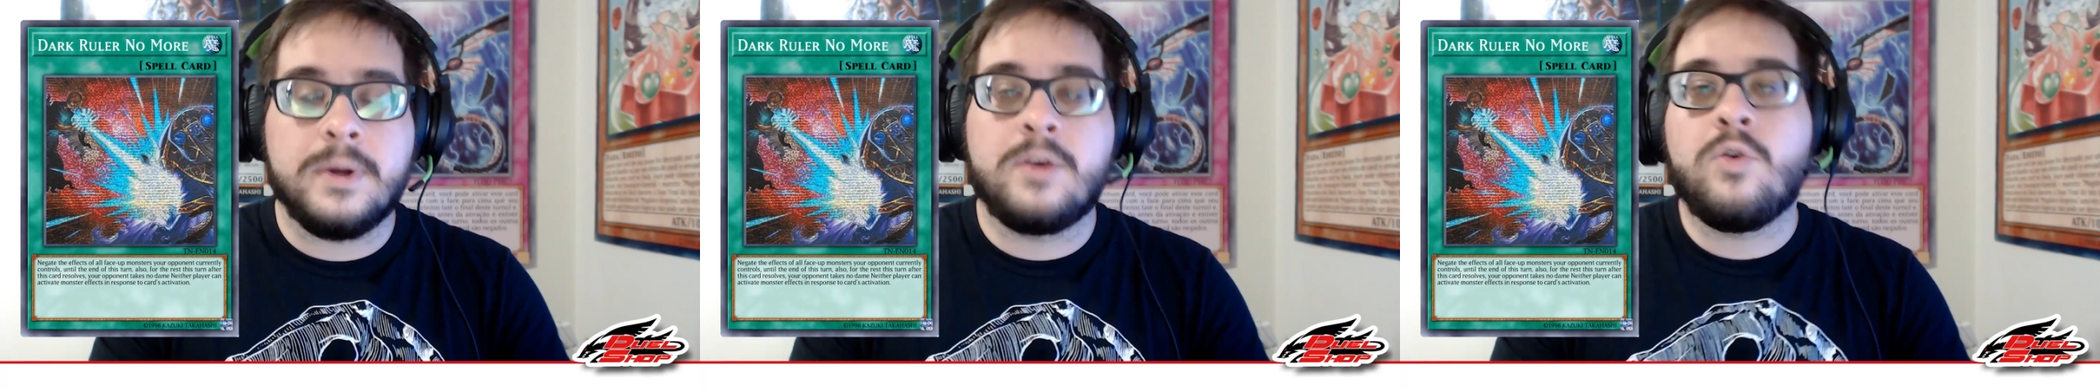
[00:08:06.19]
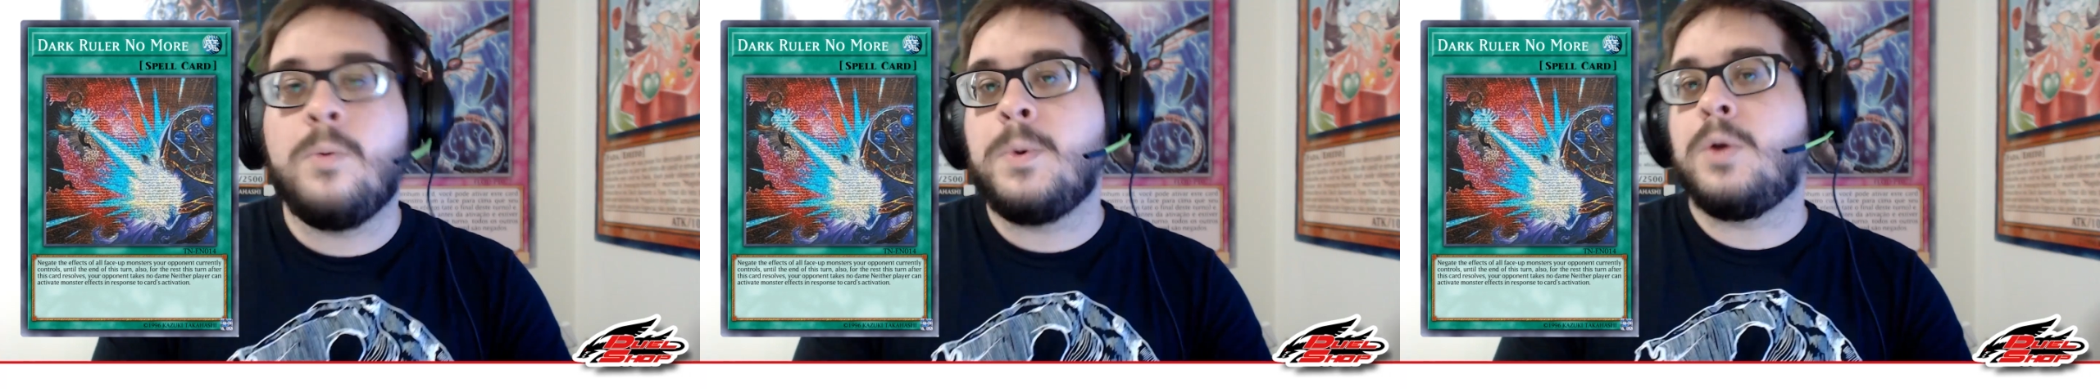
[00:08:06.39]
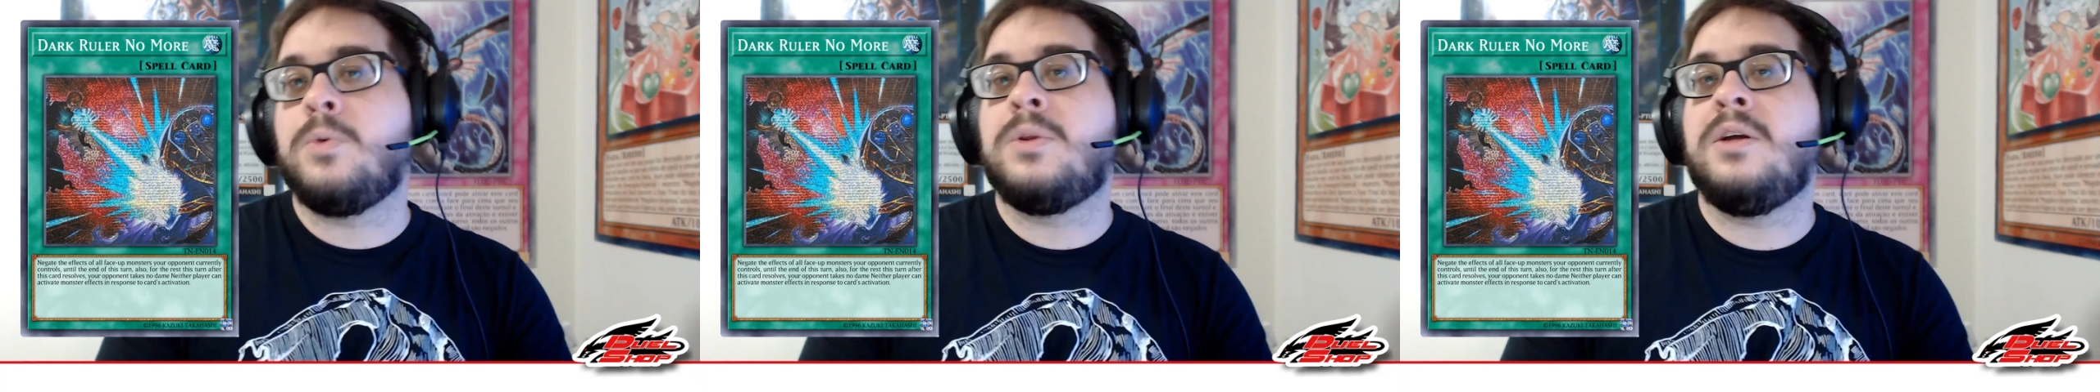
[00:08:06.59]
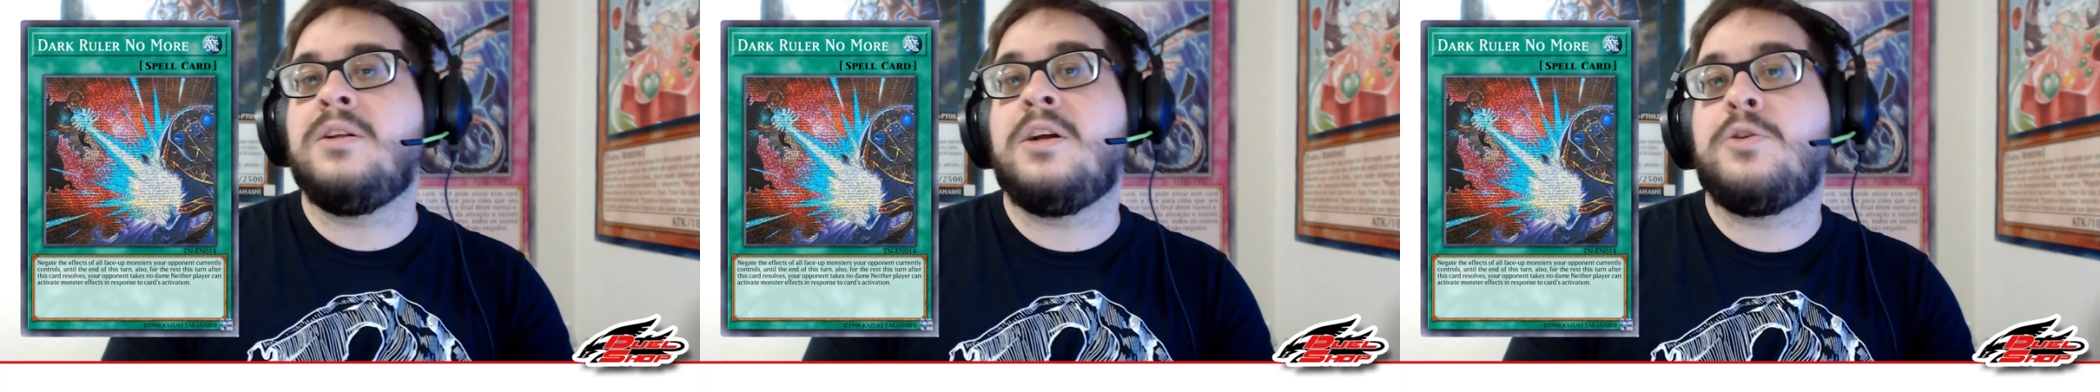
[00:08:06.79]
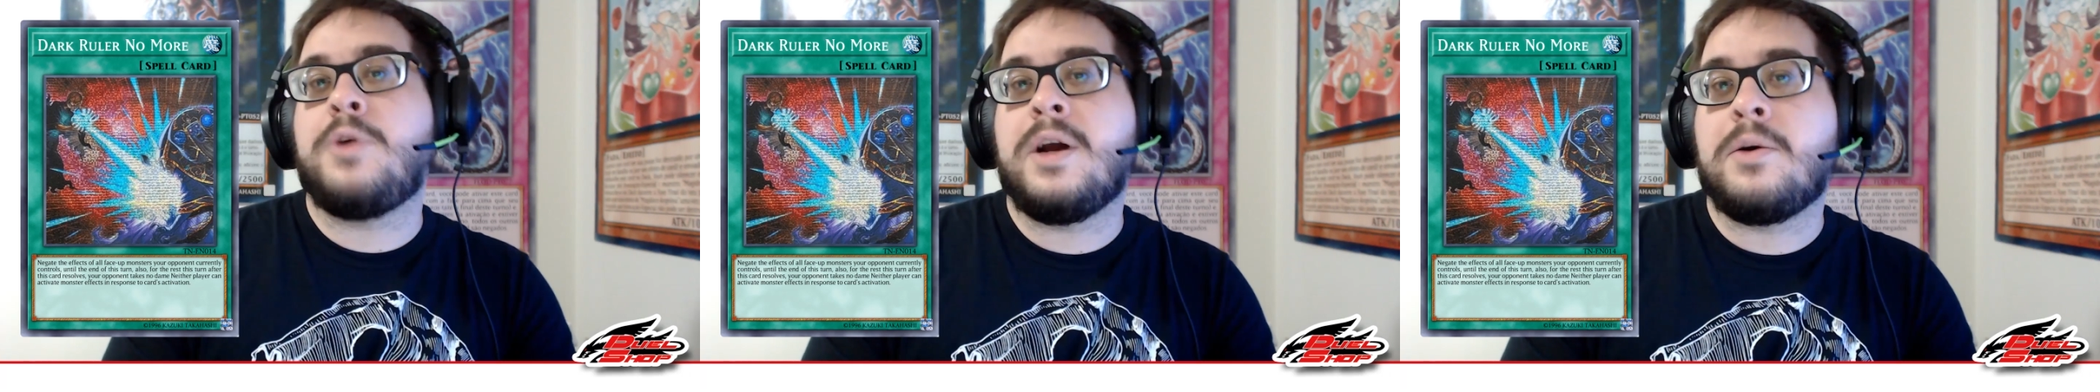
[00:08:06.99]
E como que o
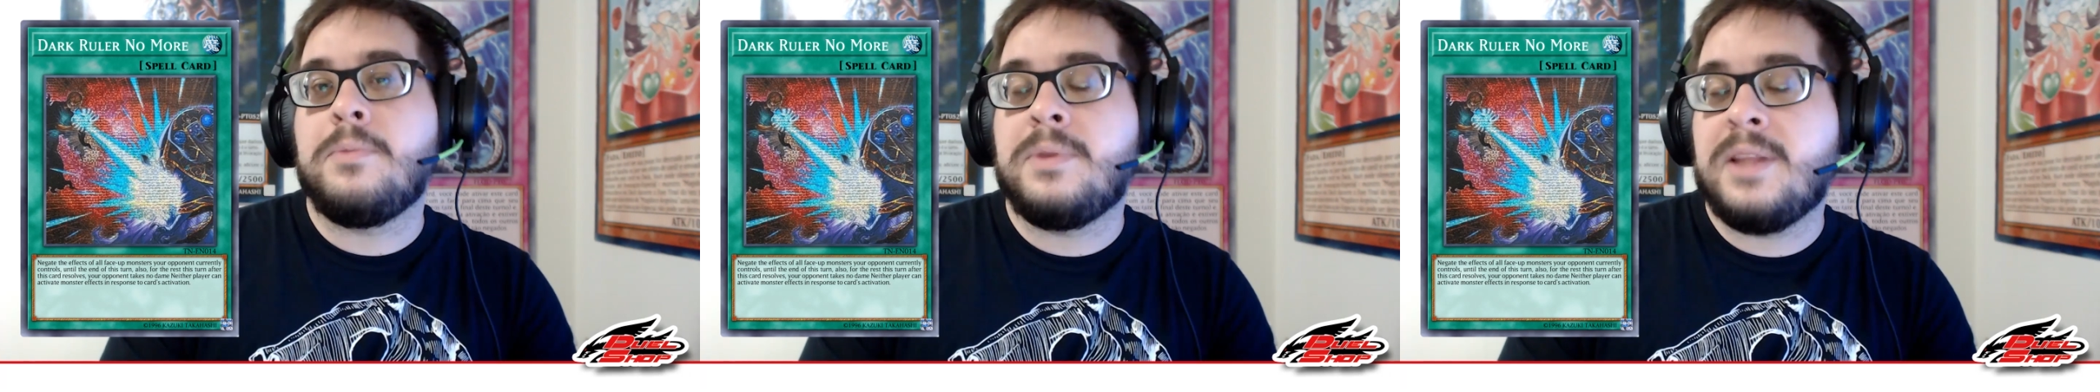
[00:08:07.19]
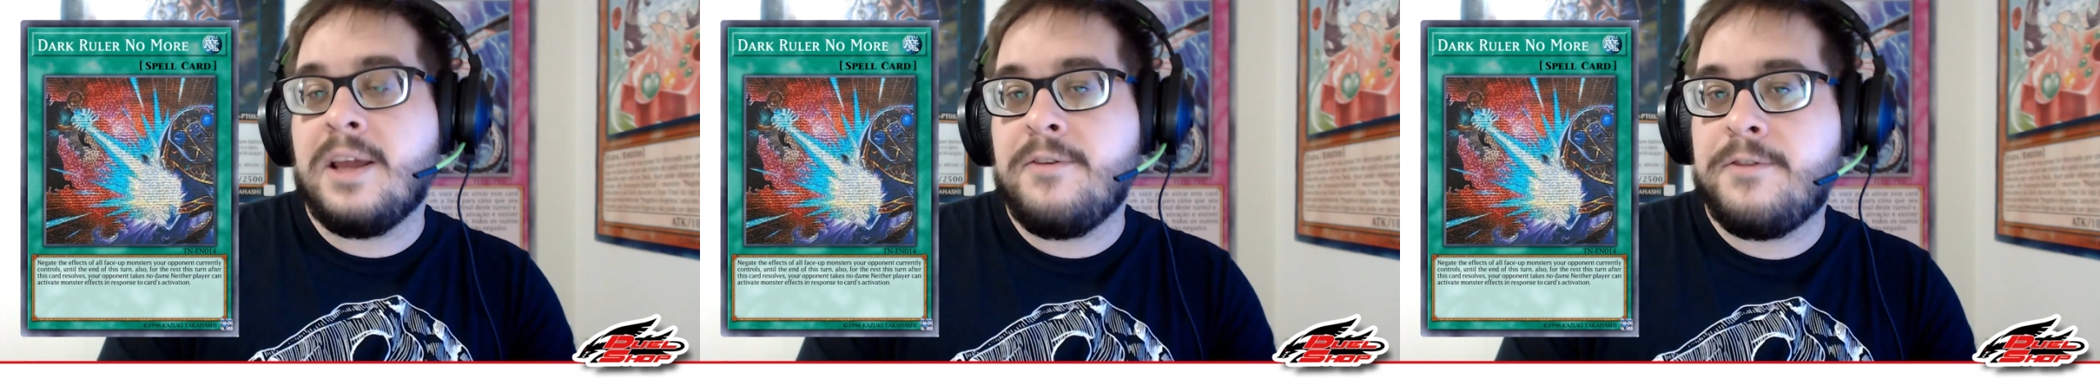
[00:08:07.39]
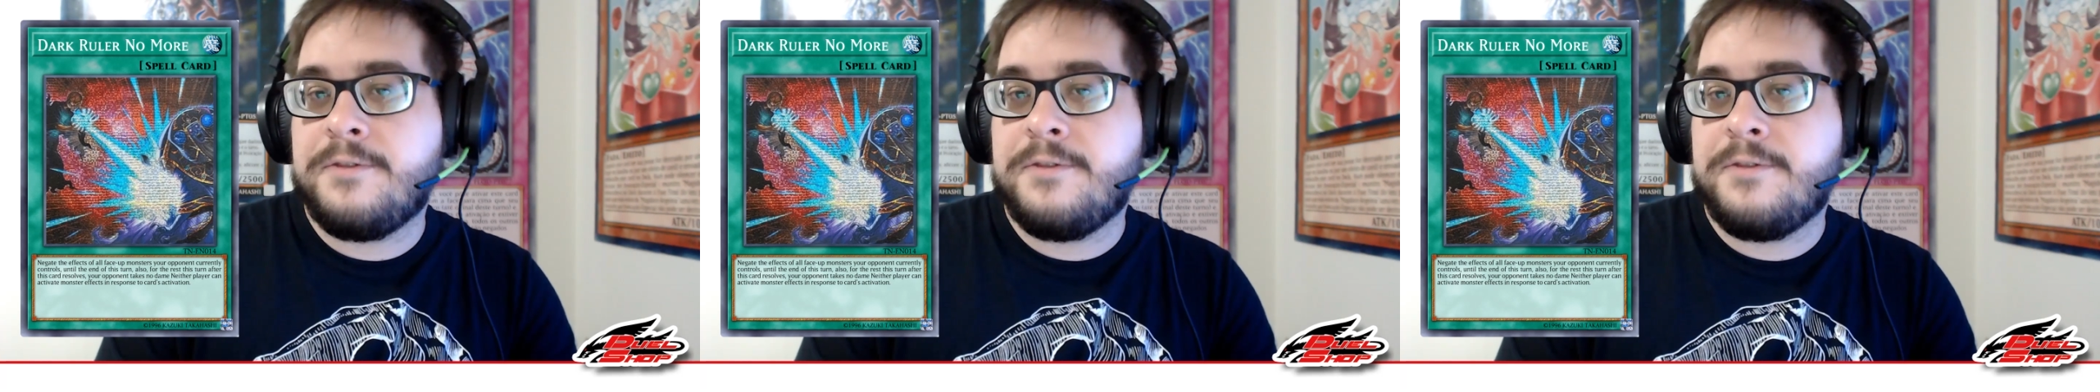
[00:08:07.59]
Thunder Dragon tem